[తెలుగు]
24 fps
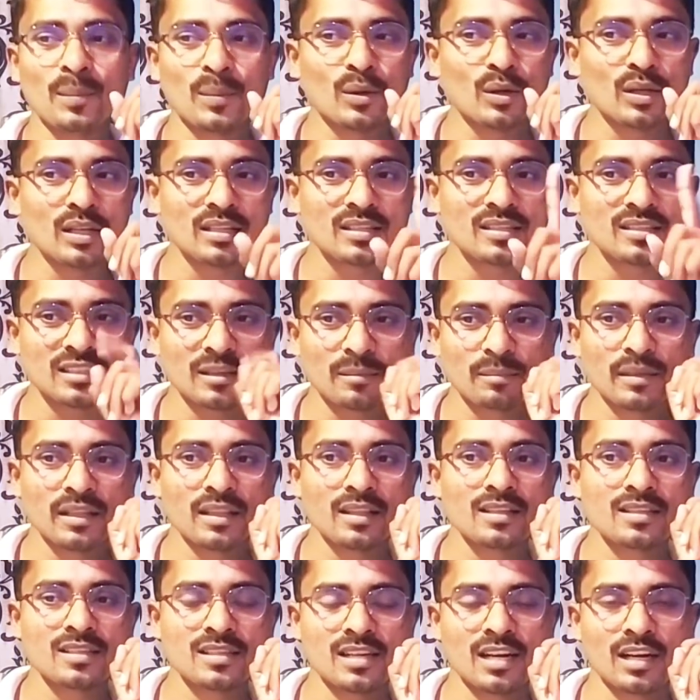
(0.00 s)
పోలీస్కి
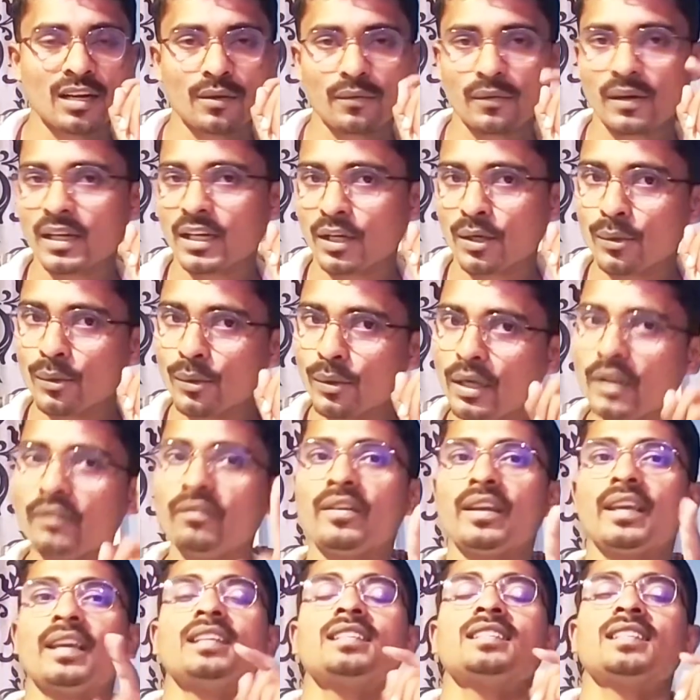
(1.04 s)
సంబంధించినటువంటి
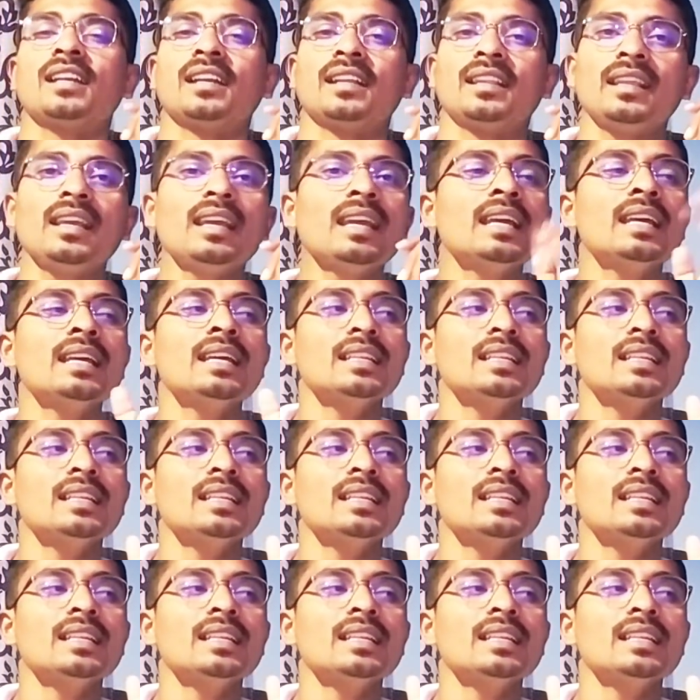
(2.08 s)
నోటిఫికేషన్ అనేది